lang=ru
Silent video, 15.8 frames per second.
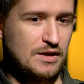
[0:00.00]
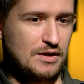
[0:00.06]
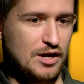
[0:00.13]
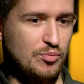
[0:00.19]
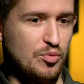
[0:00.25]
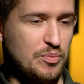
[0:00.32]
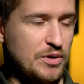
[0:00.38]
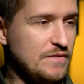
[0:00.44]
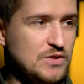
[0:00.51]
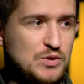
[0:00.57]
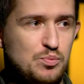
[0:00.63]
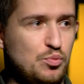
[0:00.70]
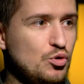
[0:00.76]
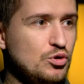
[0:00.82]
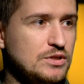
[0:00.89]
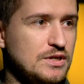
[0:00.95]
как бы, про вид
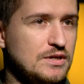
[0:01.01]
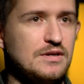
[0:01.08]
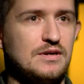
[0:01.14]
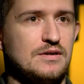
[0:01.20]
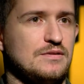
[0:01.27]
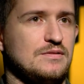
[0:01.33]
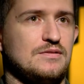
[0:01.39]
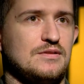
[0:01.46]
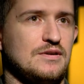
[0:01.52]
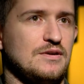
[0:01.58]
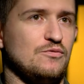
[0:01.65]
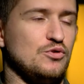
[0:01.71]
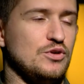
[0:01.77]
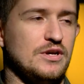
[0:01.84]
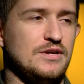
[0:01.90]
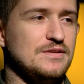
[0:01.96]
спорта как
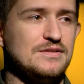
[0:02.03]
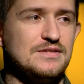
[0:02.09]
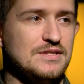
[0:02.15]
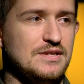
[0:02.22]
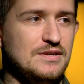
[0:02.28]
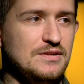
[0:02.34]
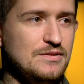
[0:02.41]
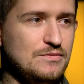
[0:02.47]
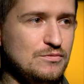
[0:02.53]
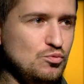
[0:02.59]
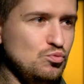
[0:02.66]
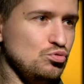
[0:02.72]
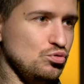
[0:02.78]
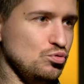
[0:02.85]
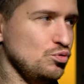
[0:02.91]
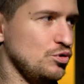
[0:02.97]
таковой я не знал. Ну,
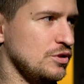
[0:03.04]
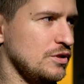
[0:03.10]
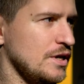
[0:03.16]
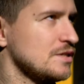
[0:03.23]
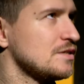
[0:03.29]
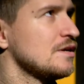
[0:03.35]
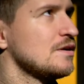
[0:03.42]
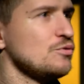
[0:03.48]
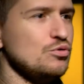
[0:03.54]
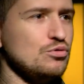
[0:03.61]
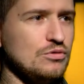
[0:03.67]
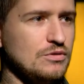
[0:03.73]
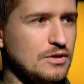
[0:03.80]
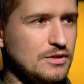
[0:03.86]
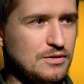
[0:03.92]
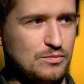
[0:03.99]
ушу китайское
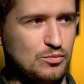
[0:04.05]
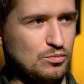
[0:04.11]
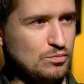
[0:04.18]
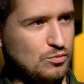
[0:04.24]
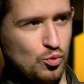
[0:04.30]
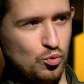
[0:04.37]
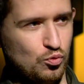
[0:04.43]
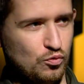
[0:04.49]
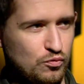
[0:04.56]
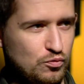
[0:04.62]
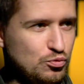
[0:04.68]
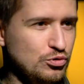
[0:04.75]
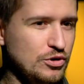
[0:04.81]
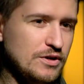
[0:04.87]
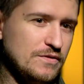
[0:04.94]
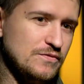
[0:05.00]
какое-то, да, там,
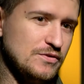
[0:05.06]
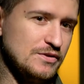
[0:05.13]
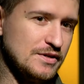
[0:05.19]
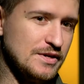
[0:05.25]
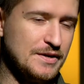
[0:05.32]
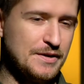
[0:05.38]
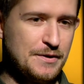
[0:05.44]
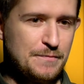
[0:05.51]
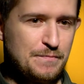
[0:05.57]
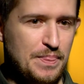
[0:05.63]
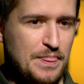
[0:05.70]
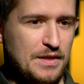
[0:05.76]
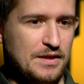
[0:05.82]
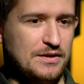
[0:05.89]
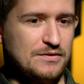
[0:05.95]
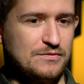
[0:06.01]
кунг-фу древний
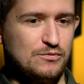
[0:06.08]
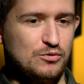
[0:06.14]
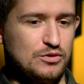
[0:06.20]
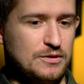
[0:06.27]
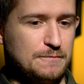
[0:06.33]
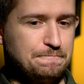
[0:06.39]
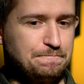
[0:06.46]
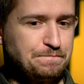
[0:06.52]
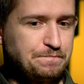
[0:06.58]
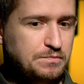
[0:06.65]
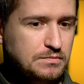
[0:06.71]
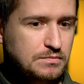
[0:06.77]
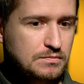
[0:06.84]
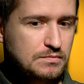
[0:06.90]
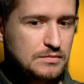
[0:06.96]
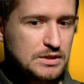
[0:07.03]
а, вот.
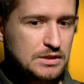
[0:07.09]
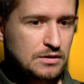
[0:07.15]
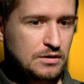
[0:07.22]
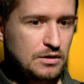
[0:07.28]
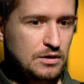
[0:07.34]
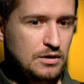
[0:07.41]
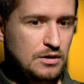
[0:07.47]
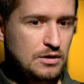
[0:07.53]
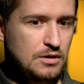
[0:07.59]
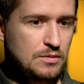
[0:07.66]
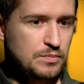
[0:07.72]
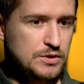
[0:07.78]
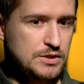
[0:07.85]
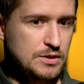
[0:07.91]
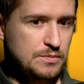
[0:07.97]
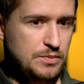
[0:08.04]
И
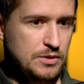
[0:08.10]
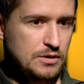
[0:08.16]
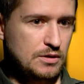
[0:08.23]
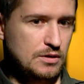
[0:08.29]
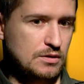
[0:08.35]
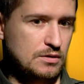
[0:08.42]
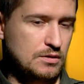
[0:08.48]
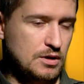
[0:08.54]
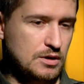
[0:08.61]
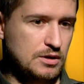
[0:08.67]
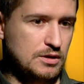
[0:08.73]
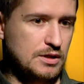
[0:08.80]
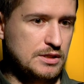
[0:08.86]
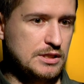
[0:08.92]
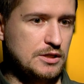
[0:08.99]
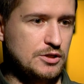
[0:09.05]
постепенно как-то
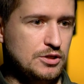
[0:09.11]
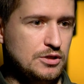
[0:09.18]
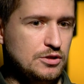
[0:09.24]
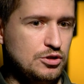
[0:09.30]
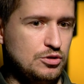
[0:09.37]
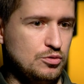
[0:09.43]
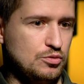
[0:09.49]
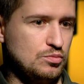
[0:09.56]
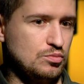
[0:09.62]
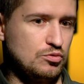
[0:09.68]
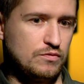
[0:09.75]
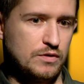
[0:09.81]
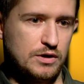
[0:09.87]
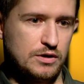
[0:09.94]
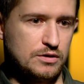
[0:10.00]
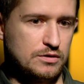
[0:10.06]
так сложилось, что
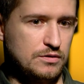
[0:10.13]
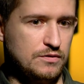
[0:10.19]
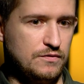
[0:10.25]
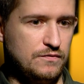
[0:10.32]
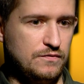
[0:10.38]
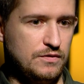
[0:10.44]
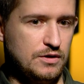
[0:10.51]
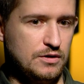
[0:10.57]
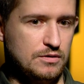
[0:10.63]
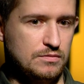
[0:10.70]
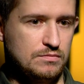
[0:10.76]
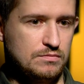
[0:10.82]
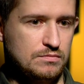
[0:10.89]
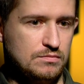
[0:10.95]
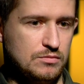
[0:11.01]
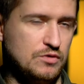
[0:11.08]
буквально
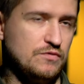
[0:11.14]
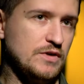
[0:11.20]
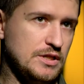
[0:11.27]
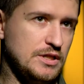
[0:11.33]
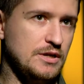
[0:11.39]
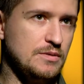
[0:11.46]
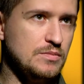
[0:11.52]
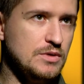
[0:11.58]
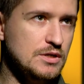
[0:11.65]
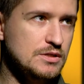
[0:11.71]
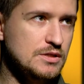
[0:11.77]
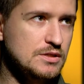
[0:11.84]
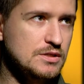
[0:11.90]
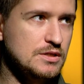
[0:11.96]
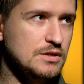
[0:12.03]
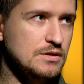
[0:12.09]
2-3
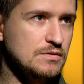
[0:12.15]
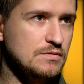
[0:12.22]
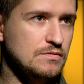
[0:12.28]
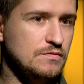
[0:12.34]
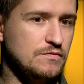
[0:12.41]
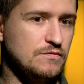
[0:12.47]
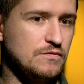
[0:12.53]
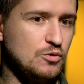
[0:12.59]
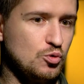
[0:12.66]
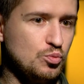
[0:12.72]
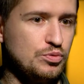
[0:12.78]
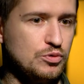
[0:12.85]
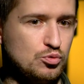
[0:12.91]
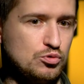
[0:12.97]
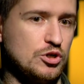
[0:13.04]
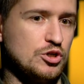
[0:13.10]
месяца в
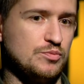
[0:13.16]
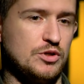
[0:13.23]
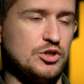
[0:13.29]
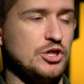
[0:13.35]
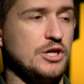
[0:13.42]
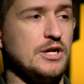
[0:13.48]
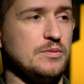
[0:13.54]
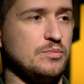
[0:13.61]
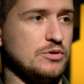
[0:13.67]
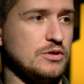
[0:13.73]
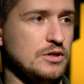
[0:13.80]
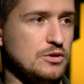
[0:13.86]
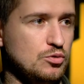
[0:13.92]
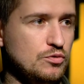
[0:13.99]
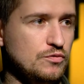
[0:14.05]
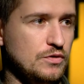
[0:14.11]
группе, ну, скажем, начальной
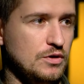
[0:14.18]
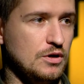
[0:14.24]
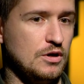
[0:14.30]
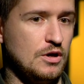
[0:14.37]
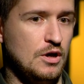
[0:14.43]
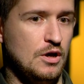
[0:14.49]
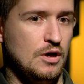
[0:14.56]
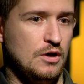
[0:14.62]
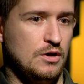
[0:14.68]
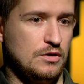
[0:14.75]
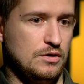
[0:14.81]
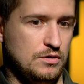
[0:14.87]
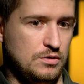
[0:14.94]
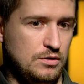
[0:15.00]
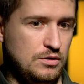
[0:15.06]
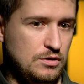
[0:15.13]
подготовки,
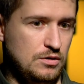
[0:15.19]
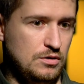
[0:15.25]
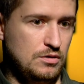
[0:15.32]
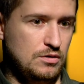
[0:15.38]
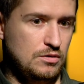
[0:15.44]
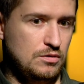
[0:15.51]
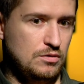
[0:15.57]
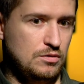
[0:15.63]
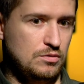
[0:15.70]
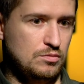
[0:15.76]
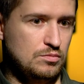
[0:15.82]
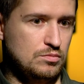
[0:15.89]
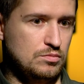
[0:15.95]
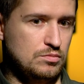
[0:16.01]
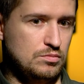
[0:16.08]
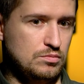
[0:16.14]
и
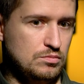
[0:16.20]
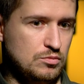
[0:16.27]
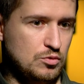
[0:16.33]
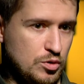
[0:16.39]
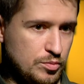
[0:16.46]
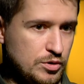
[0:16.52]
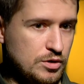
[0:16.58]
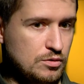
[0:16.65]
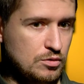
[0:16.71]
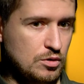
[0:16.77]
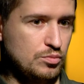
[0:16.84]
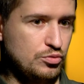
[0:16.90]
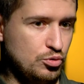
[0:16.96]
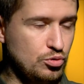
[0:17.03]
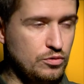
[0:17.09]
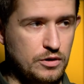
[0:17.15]
ко мне, как
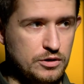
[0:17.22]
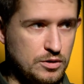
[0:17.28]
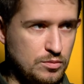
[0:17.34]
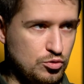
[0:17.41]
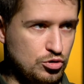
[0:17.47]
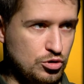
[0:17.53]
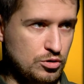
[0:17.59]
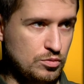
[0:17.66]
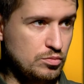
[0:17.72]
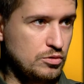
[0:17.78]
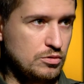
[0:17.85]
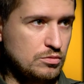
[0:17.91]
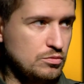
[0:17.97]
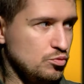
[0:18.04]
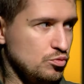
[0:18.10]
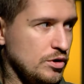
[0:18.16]
бы, Юрий Владимирович это
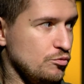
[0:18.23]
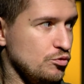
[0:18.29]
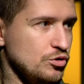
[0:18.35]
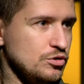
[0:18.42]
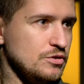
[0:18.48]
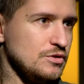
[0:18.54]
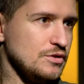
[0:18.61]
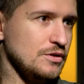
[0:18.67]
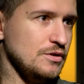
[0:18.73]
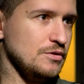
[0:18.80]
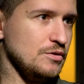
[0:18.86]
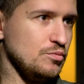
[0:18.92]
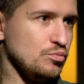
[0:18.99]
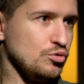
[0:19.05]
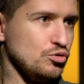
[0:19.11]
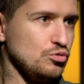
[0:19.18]
был, ну, я его даже не
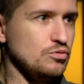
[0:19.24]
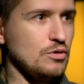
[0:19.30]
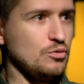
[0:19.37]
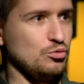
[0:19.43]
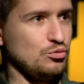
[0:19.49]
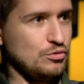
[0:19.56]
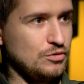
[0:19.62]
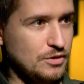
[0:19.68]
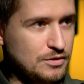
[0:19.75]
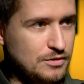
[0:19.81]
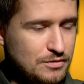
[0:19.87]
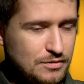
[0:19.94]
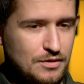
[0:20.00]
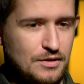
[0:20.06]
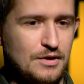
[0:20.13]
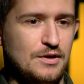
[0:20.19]
знал, пришел какой-то дядя,
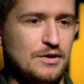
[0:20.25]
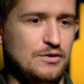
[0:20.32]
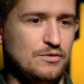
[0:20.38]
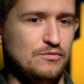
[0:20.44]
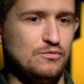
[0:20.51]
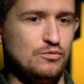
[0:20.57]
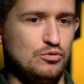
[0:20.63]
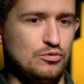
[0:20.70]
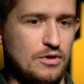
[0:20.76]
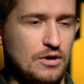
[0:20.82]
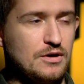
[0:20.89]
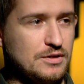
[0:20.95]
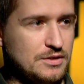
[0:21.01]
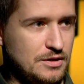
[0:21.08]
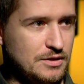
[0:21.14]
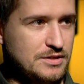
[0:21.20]
вот, как
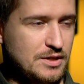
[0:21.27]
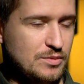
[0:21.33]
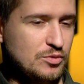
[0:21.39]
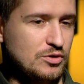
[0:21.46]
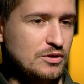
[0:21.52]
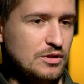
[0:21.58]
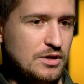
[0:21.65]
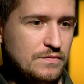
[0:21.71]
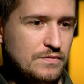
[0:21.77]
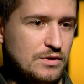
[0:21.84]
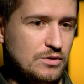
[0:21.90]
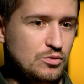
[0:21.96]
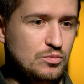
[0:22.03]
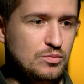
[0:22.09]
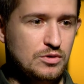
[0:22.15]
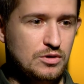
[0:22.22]
казалось, самое главное,
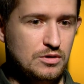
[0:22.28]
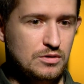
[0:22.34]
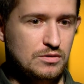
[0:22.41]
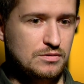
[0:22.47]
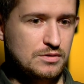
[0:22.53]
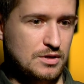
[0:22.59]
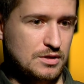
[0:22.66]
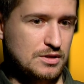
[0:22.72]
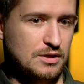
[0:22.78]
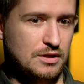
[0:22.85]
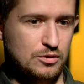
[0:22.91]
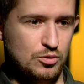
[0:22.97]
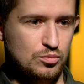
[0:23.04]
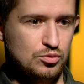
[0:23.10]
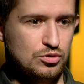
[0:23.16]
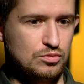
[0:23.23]
и он мне сказал о
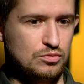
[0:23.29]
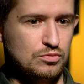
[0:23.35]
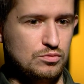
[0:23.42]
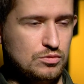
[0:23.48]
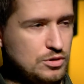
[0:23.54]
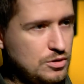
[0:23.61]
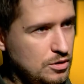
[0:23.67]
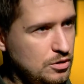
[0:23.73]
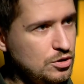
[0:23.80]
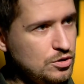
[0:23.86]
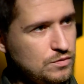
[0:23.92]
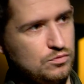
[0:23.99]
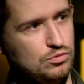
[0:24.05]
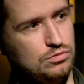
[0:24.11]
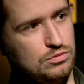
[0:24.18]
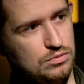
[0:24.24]
том, что, ты знаешь,
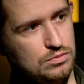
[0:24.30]
вот,